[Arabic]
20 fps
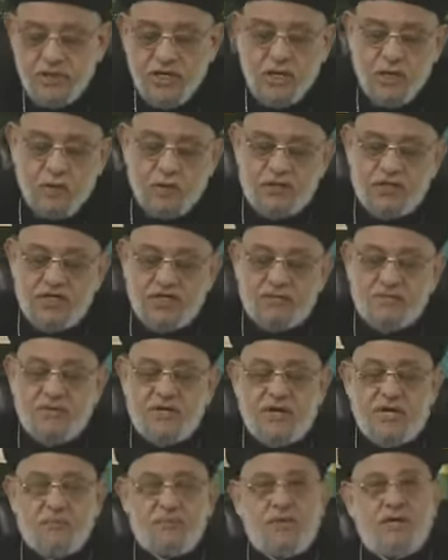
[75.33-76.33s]
اقول لك
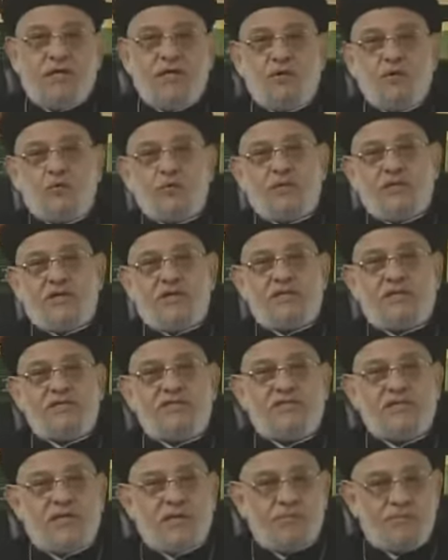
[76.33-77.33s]
بقى مالي ومال
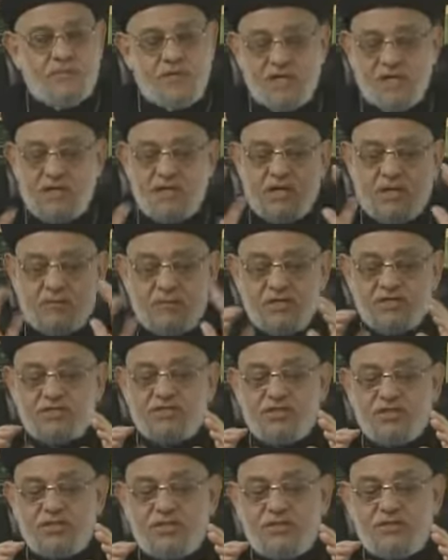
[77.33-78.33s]
الاسلام انا
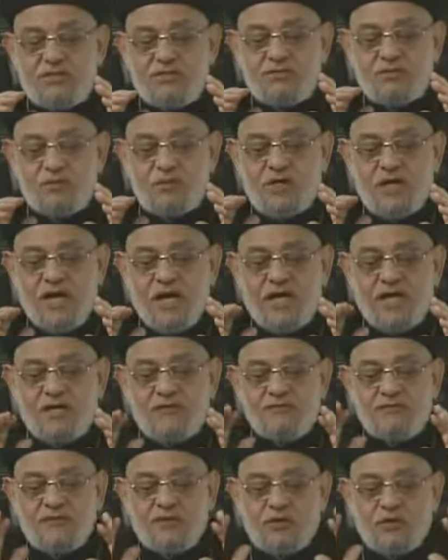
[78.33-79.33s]
مصري
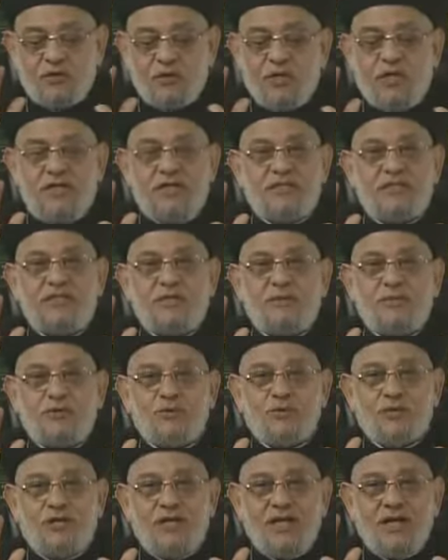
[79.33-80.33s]
وعرفت اللغه اللي انت
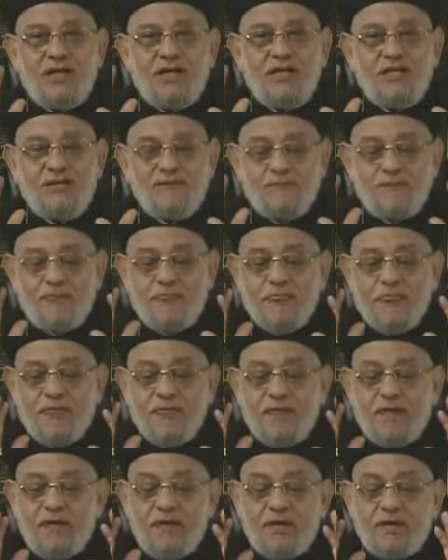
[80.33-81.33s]
بتقولها لي
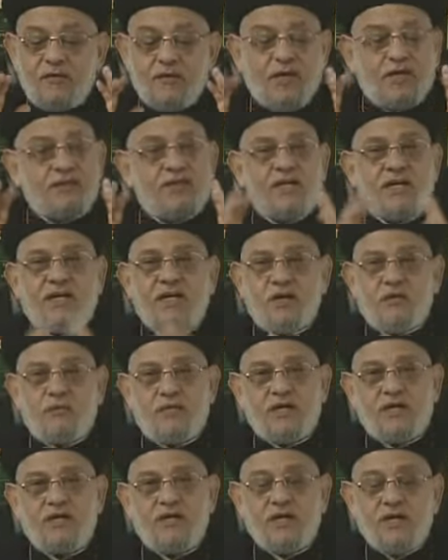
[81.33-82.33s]
واقدر
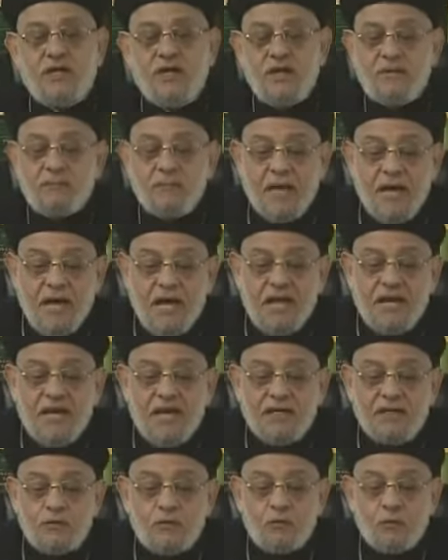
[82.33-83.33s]
اجاوبك
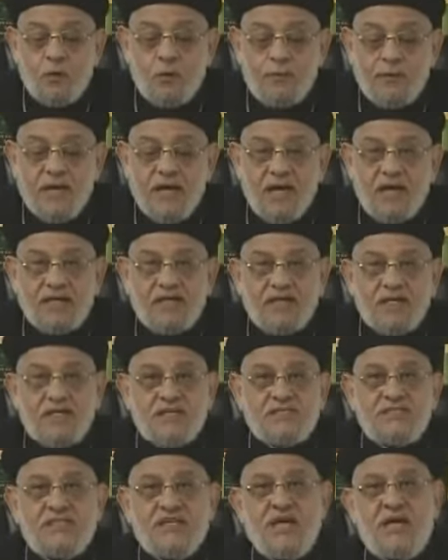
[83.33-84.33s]
مالك ومال
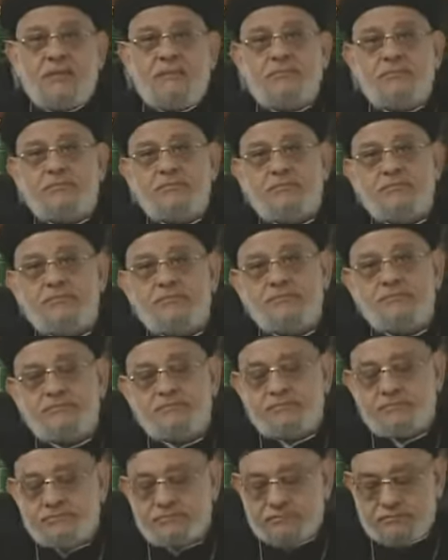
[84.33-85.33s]
الاسلام
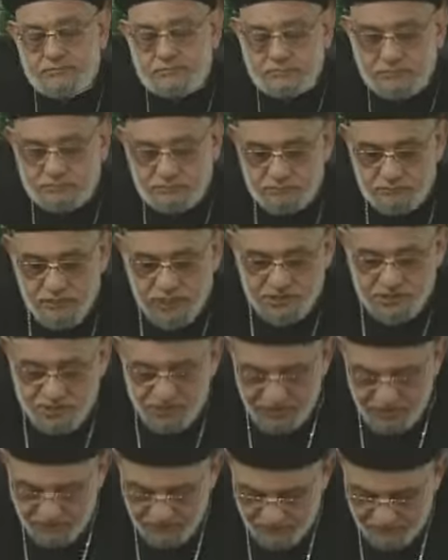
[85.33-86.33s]

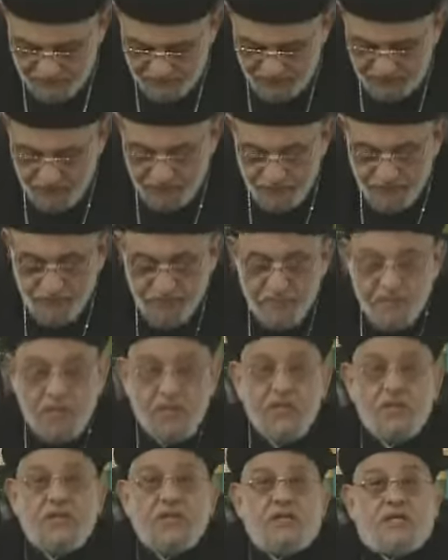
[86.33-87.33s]
ماشي
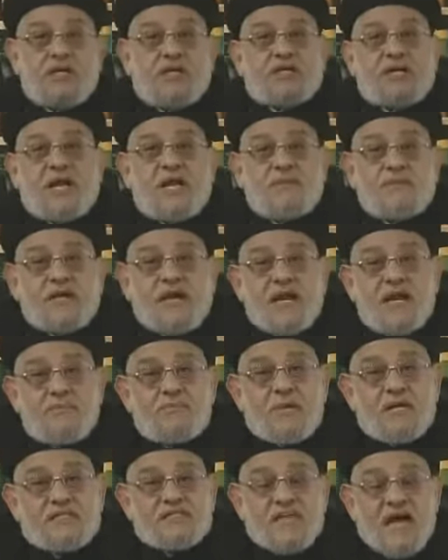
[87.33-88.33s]
نتكلم كلام
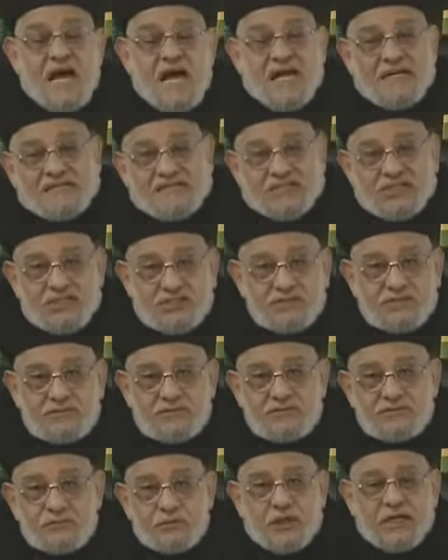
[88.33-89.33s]
ما يزعلش
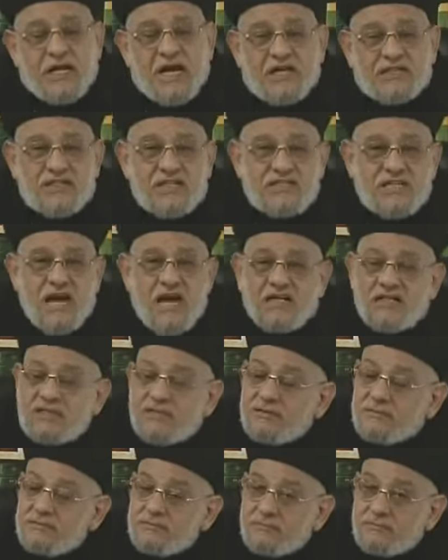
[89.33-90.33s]
ولا هتزعل